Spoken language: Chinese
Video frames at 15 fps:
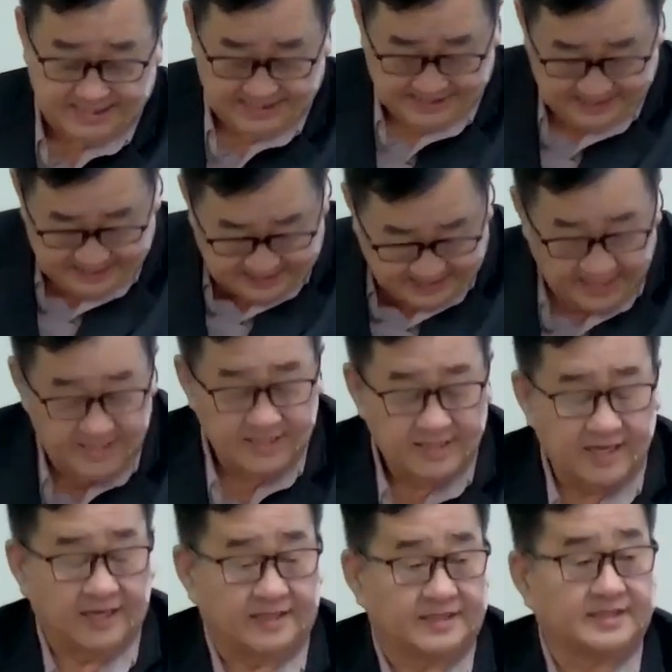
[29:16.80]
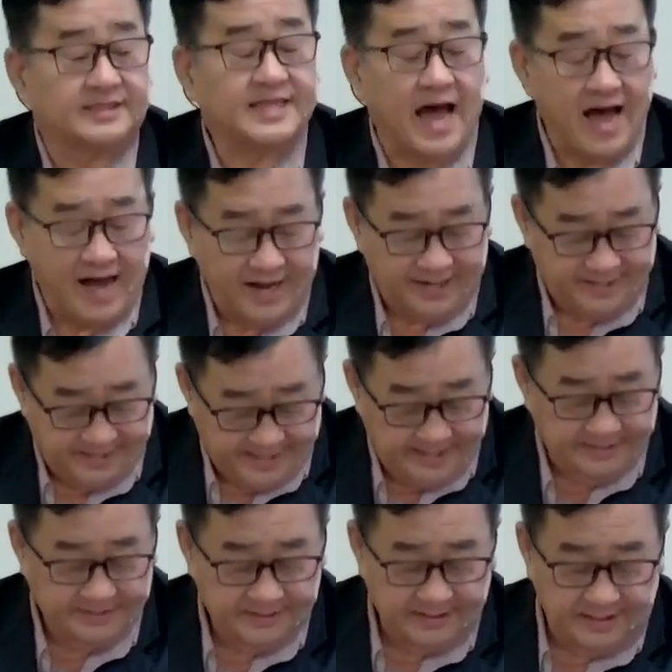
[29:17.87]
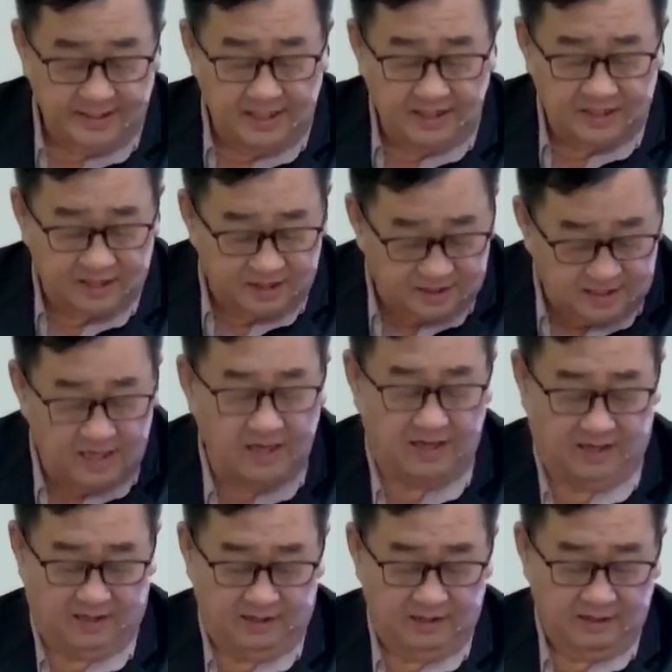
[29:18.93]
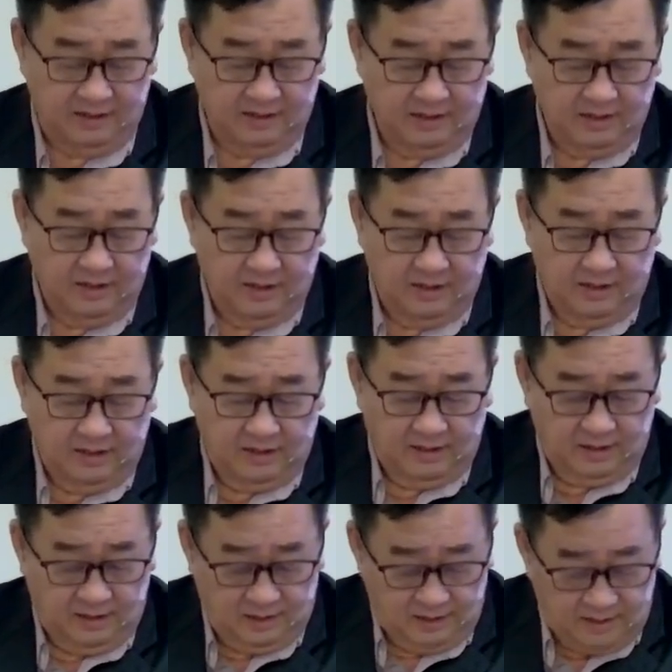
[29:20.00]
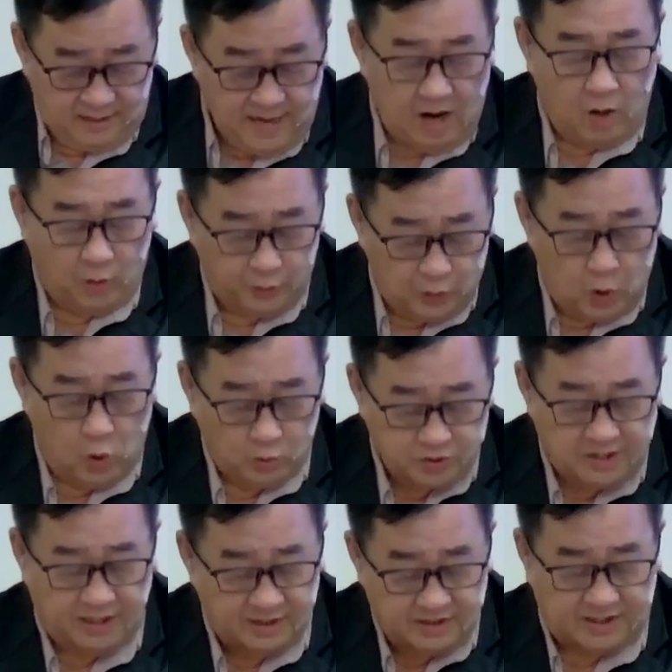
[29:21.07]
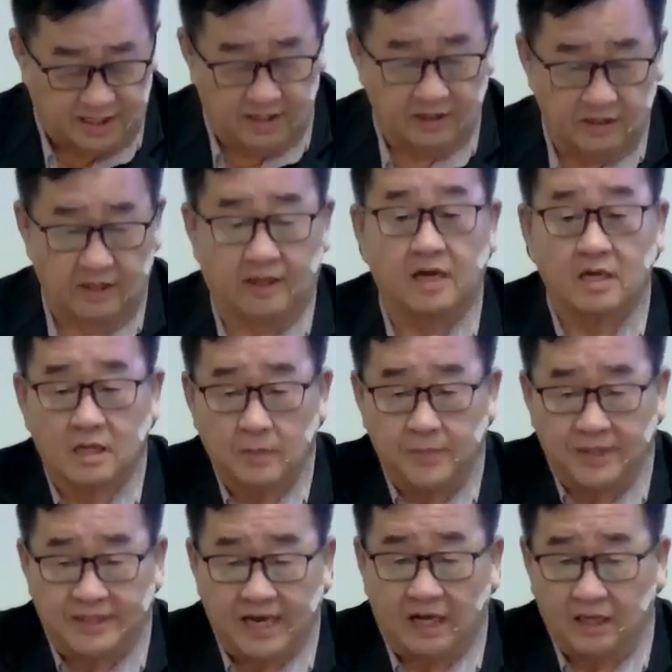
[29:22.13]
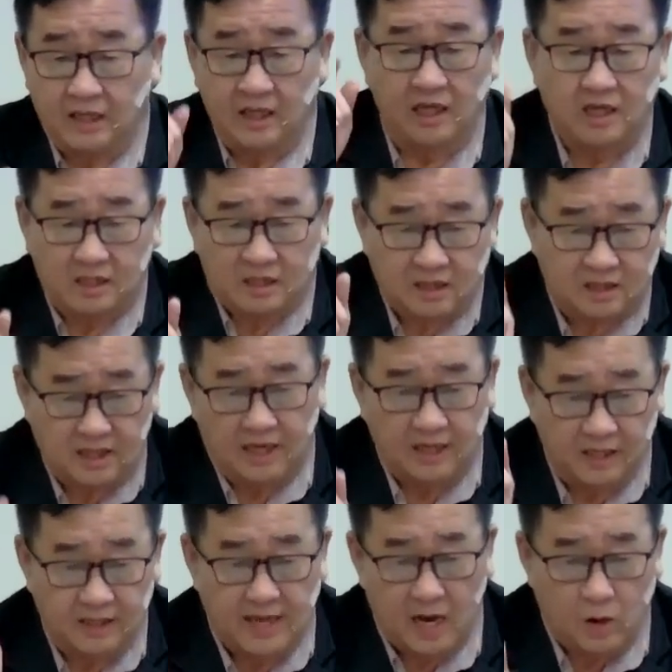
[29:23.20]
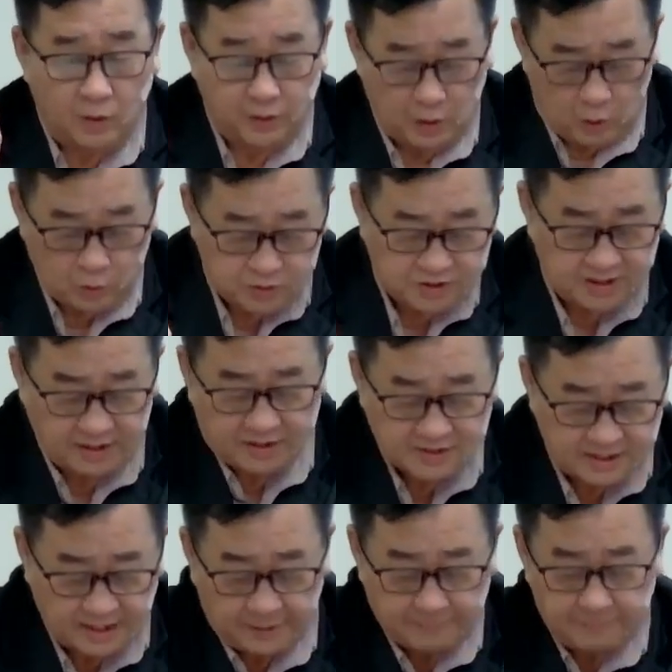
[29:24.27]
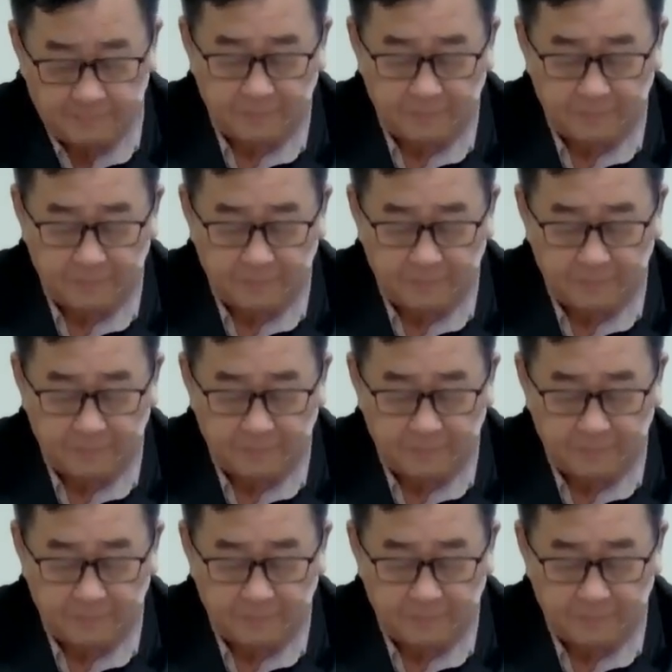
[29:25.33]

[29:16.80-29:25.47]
神的大能，一定要有信心。你跟隔壁讲，一定要有信心。